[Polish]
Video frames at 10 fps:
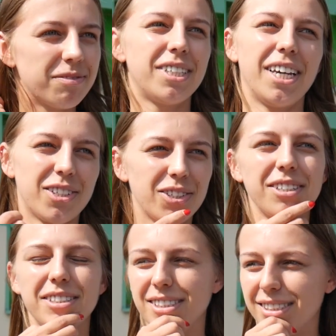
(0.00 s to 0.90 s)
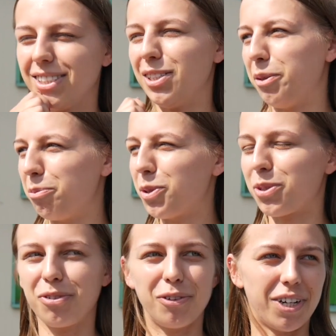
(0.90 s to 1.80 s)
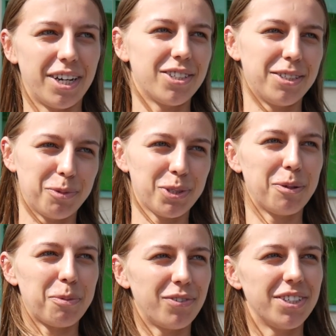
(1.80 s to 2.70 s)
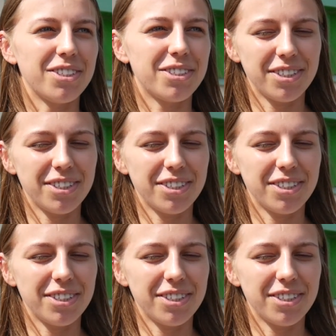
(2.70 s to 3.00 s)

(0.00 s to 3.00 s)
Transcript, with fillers: też no, mnóstwo wrażeń można powiedzieć,